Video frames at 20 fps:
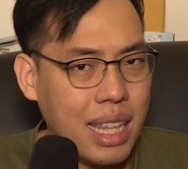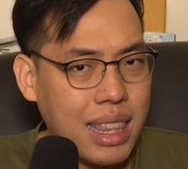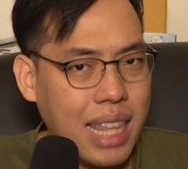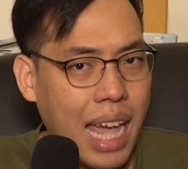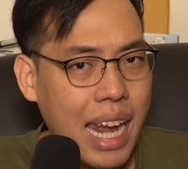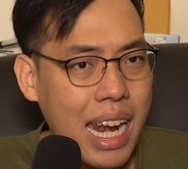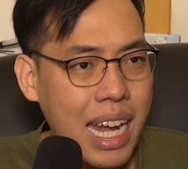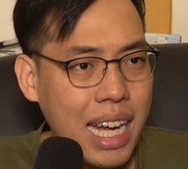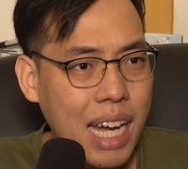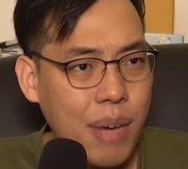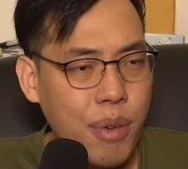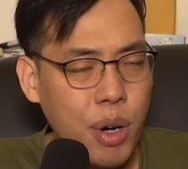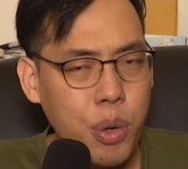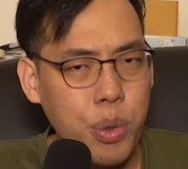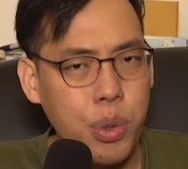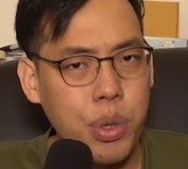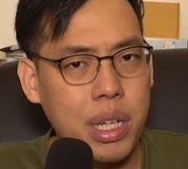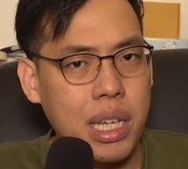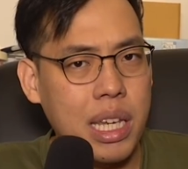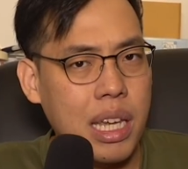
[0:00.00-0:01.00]
แต่ถ้าเกิดว่า
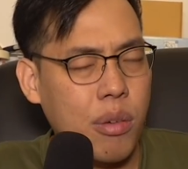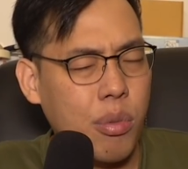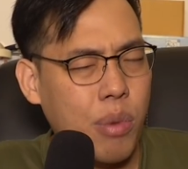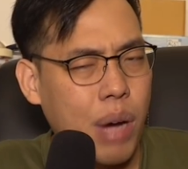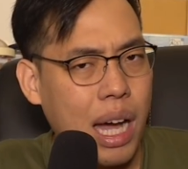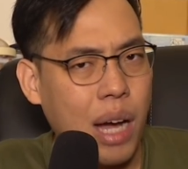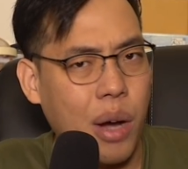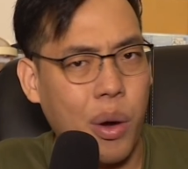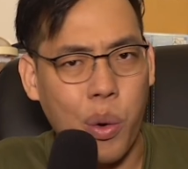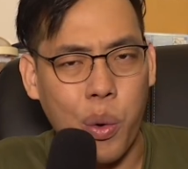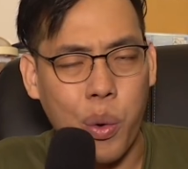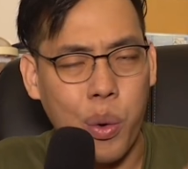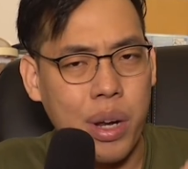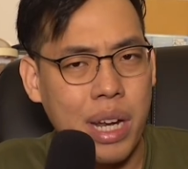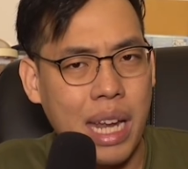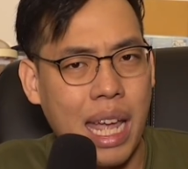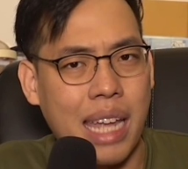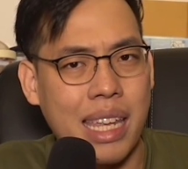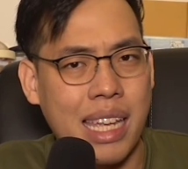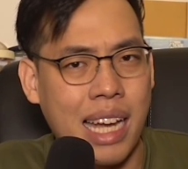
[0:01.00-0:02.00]
คุณคิดว่าคุณ
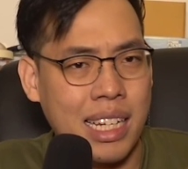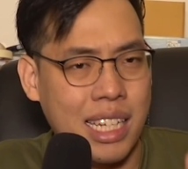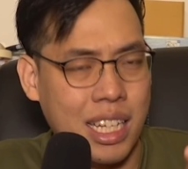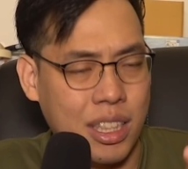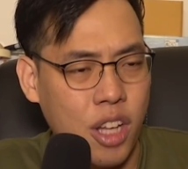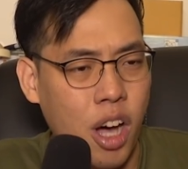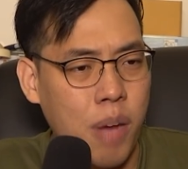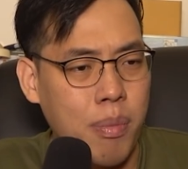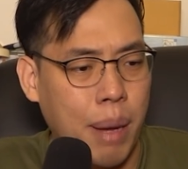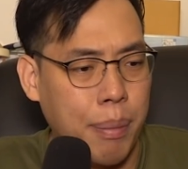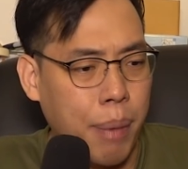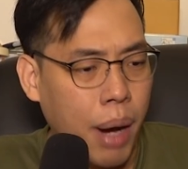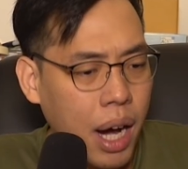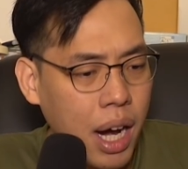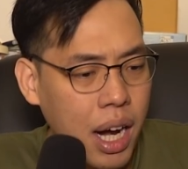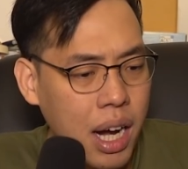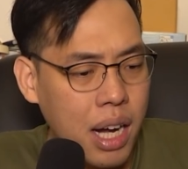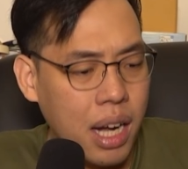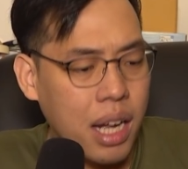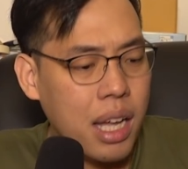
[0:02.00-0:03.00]
เนี่ยยังจะต้องมา
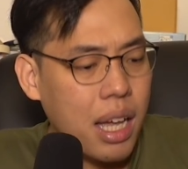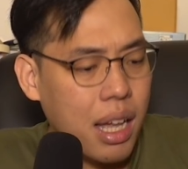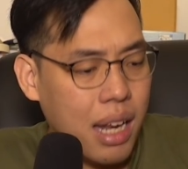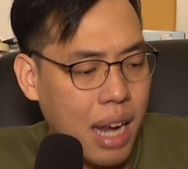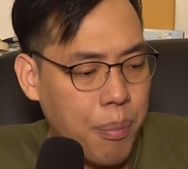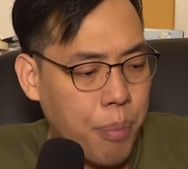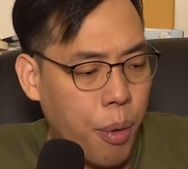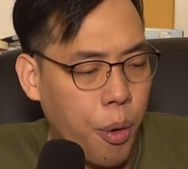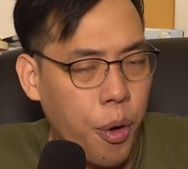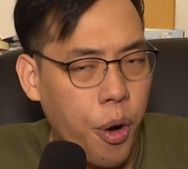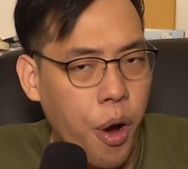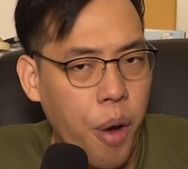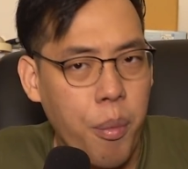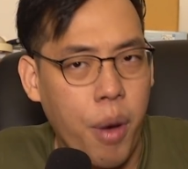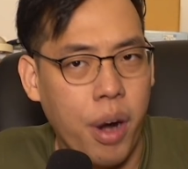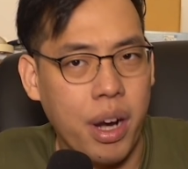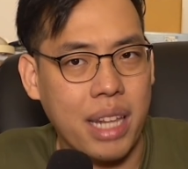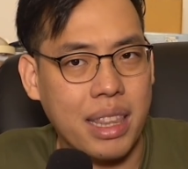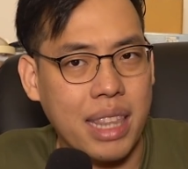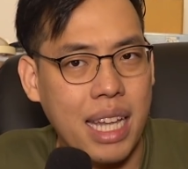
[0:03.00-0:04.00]
พึ่งลำโพง
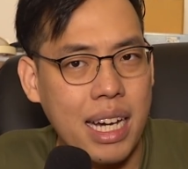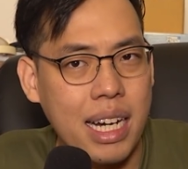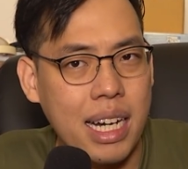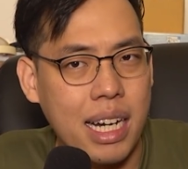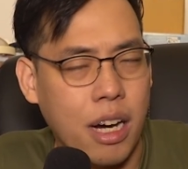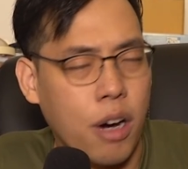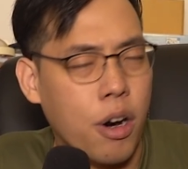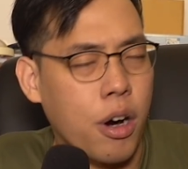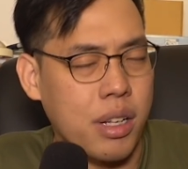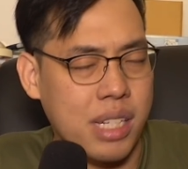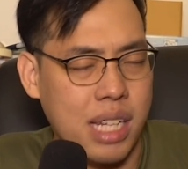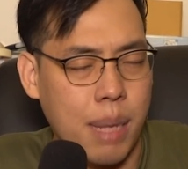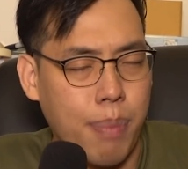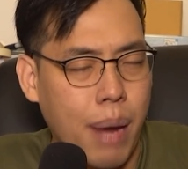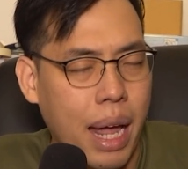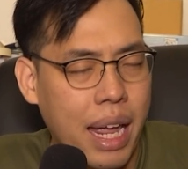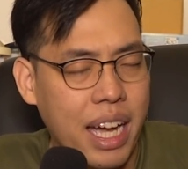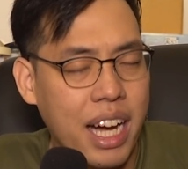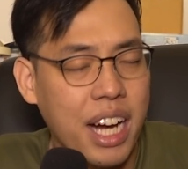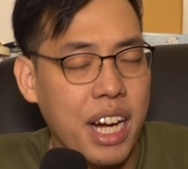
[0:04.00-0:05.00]
มอนิเตอร์ของซัพพ
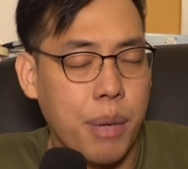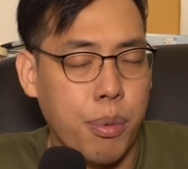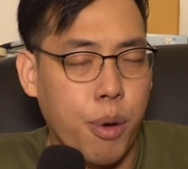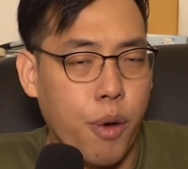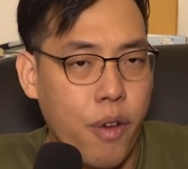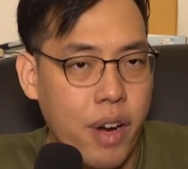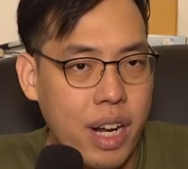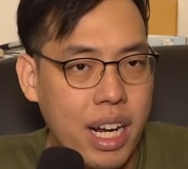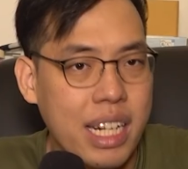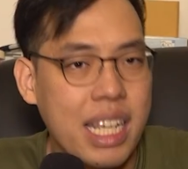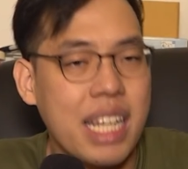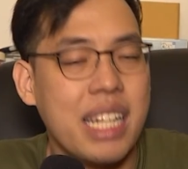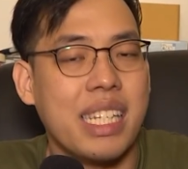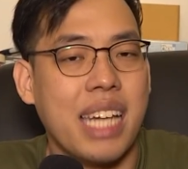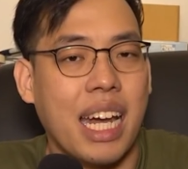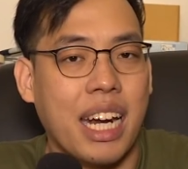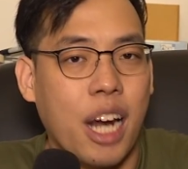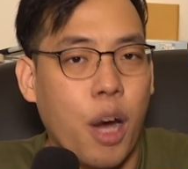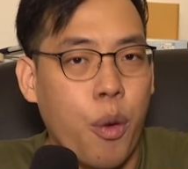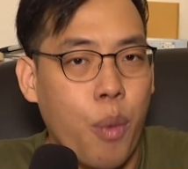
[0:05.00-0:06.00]
ลายเออร์หรือโพรไวเดอร์ที่
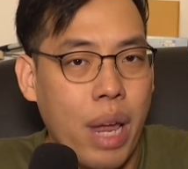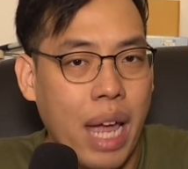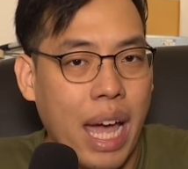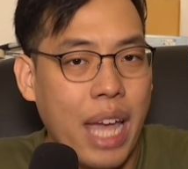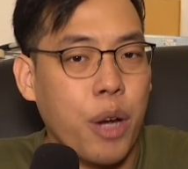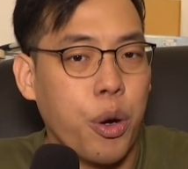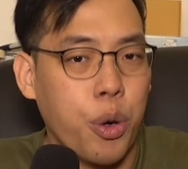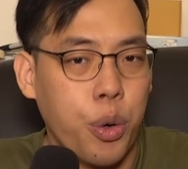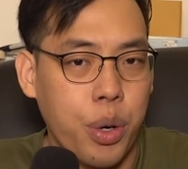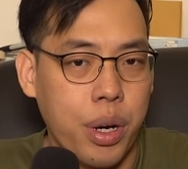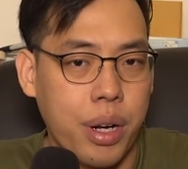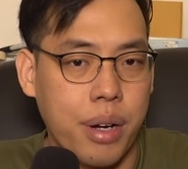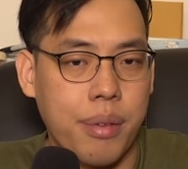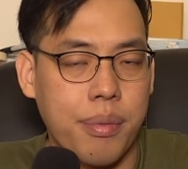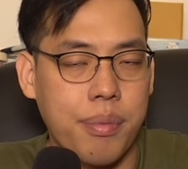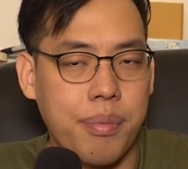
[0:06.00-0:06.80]
จัดเอาไว้ให้คุณ